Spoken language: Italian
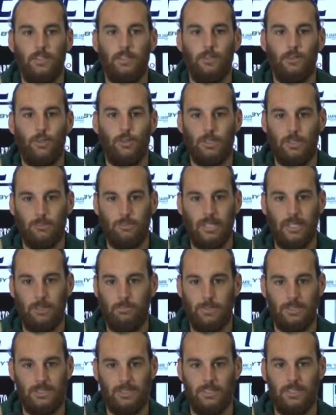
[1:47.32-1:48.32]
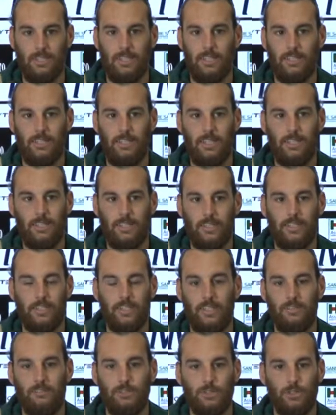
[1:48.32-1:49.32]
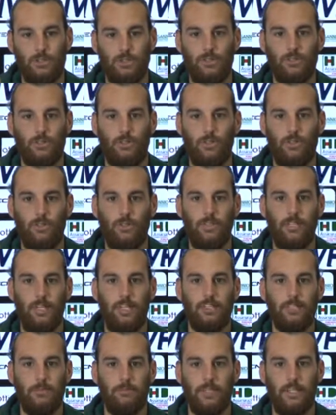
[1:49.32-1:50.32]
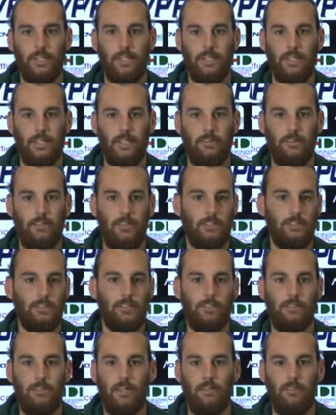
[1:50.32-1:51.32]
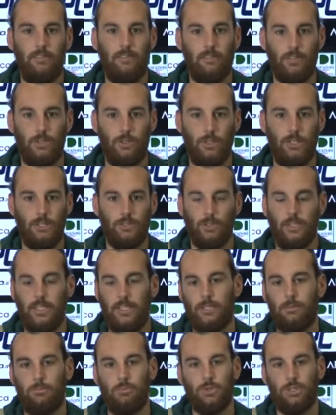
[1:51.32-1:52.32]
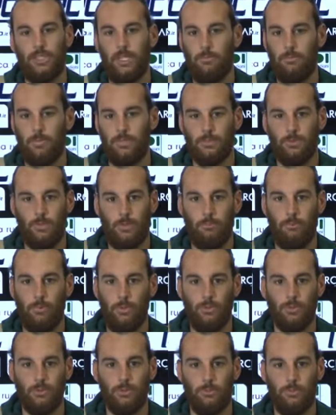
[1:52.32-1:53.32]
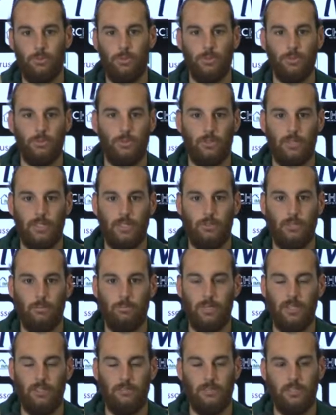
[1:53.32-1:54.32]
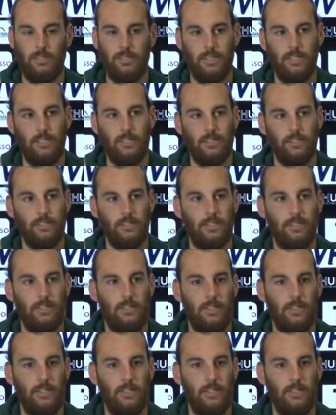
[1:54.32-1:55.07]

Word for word: un'ottima capacità tecnica e visione di gioco, gli altri magari avevano una giocata più semplice, un appoggio piuttosto che una pala filtrante.